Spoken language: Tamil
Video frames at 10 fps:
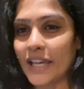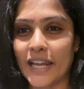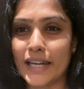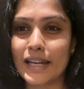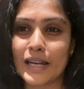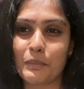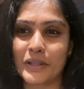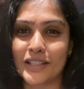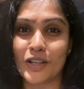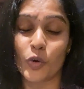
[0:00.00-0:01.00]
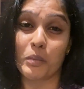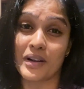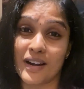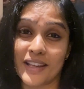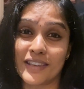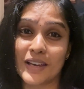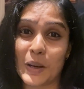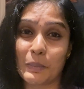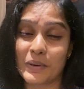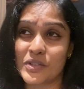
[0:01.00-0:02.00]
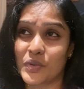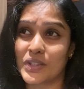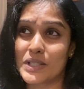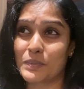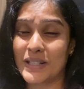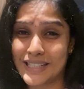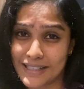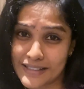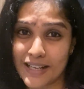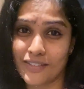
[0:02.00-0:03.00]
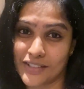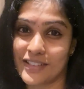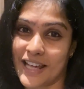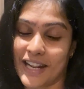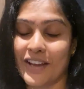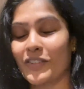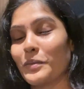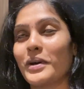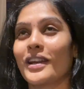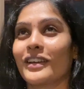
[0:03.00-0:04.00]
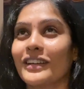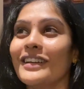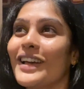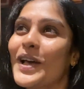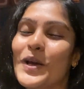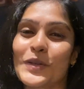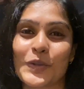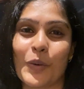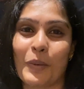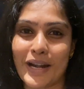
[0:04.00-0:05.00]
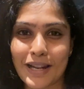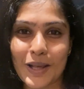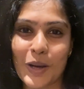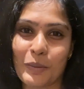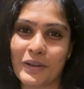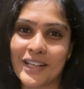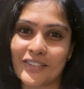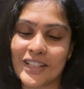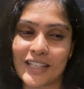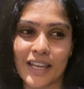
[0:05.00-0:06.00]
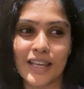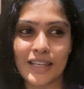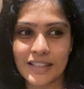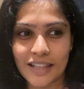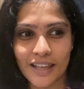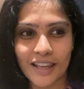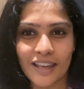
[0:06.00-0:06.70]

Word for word: எண்ட்லலாம் பார்த்திங்கன்னா ரொம்ப ட்ரையாக ப்ளஸ் வந்து ஸ்ப்ளிட்டன்ஸ்லாம் வந்துட்டு நிறையா வந்த மாதிரி இருக்குது ஸோ பண்ணலாம் அப்படின்ட்டு வந்திருக்கேன் இதே